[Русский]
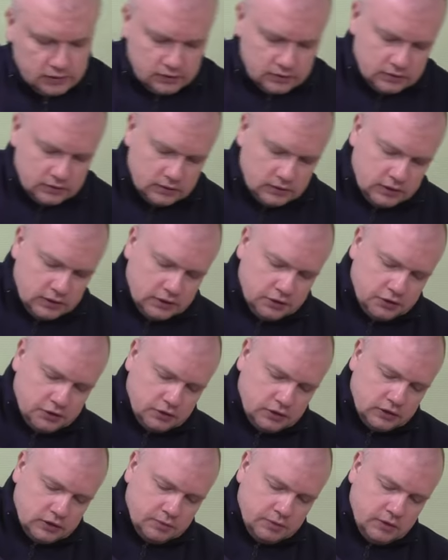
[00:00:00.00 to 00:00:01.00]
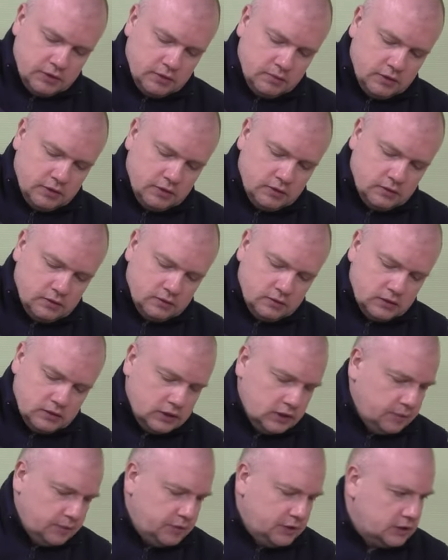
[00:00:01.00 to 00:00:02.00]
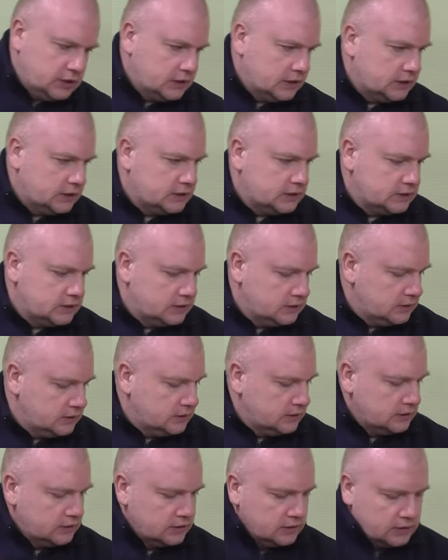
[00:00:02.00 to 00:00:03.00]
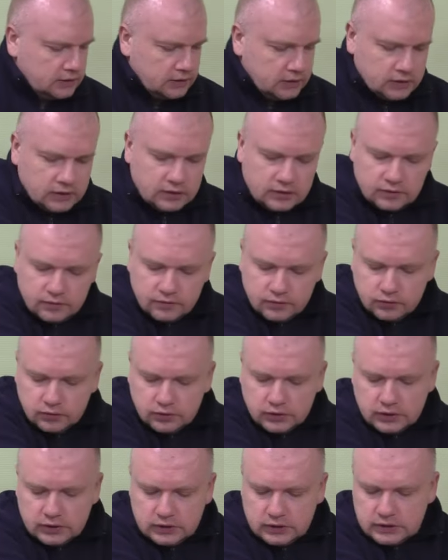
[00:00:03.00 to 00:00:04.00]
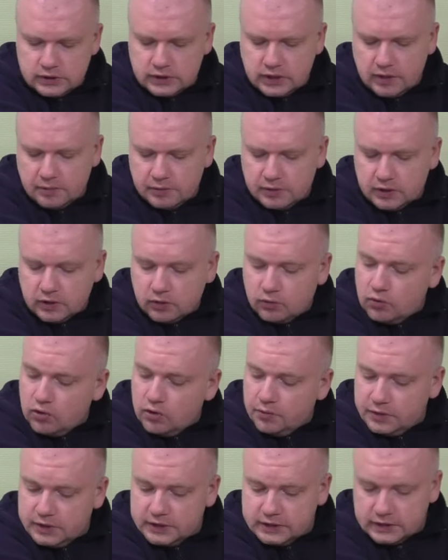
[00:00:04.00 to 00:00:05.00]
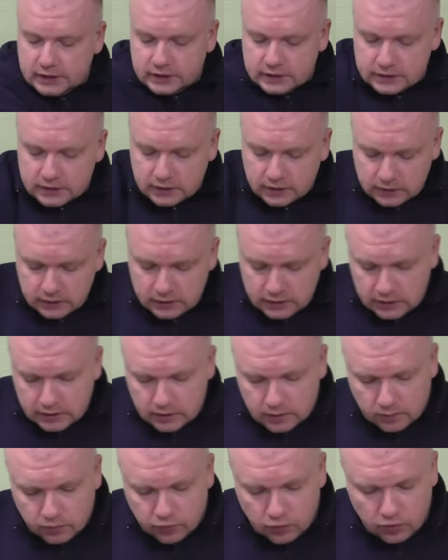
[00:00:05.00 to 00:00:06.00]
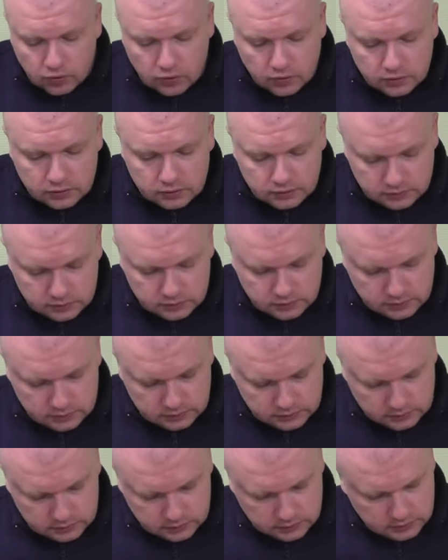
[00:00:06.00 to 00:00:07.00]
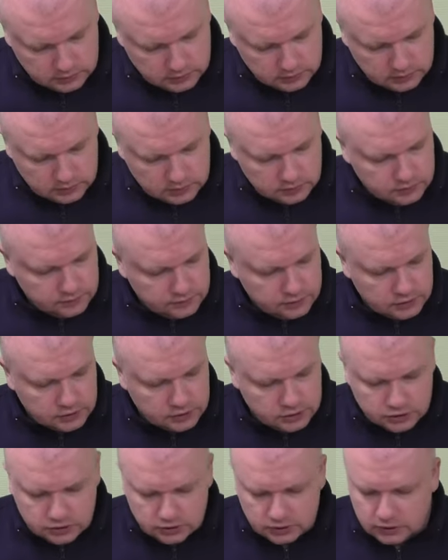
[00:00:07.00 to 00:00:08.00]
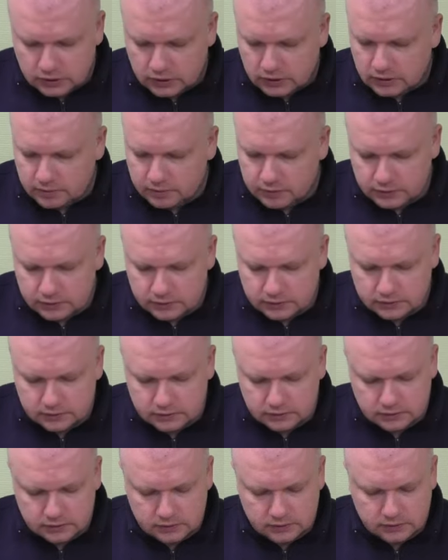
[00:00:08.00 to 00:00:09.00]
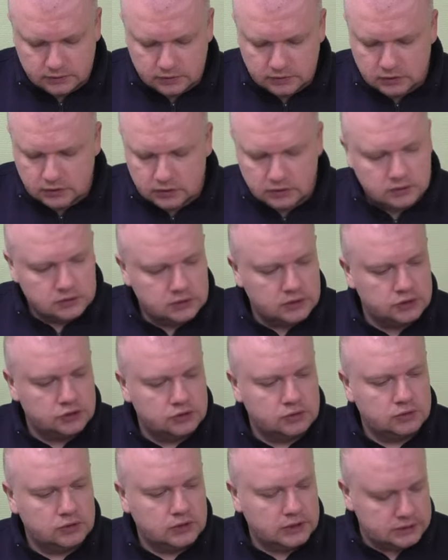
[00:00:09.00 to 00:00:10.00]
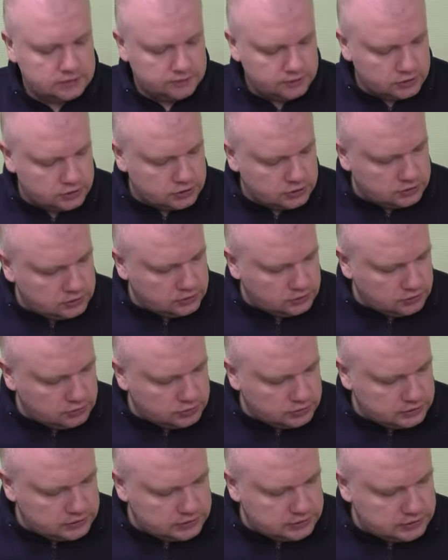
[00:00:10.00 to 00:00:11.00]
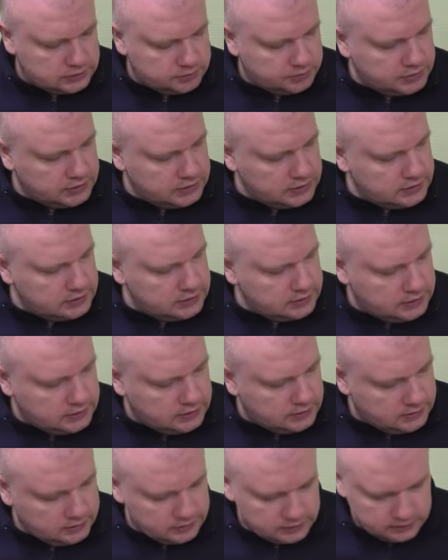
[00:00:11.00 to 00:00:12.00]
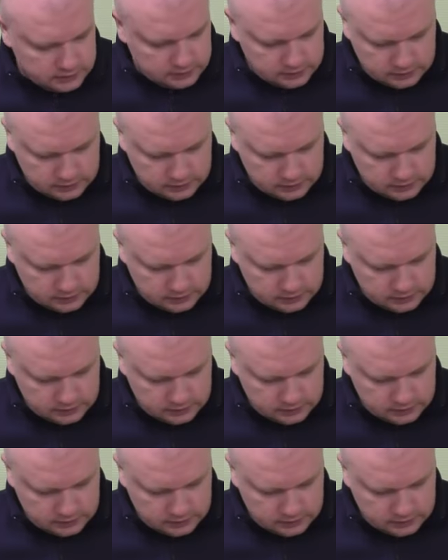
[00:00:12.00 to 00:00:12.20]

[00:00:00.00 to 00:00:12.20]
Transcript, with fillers: Да, еще раз перемерю. Да, 15 внутренний диаметр. Комель сказал по вершинкам. Значит, у нас вершинки уже здесь подлиннее